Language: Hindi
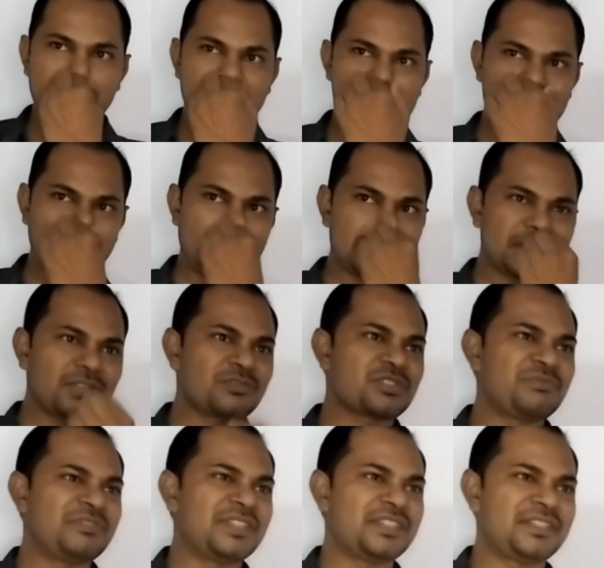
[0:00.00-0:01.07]
हो बिना स्वार्थ के
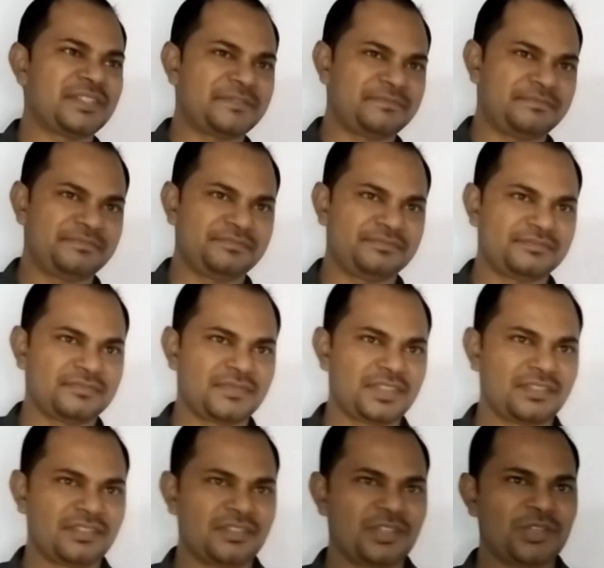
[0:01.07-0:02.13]
कुछ भी नहीं है
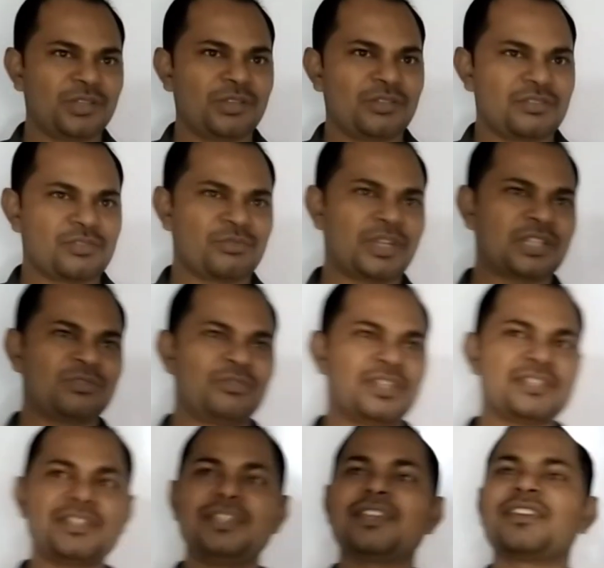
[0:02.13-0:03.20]
स्वार्थ
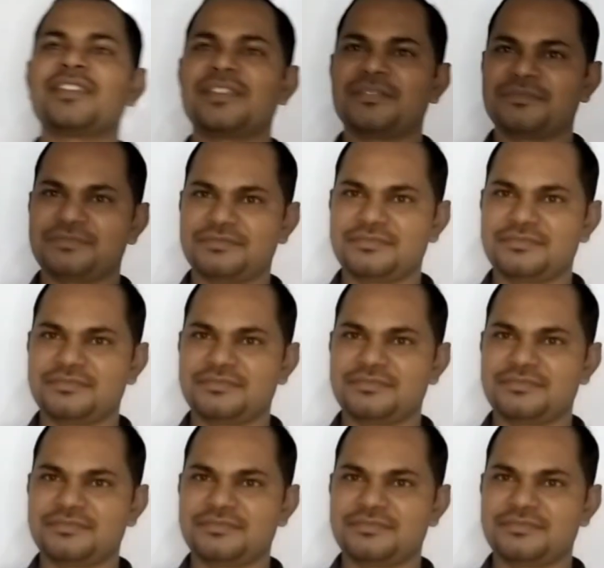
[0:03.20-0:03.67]
होना चाहिए कि नहीं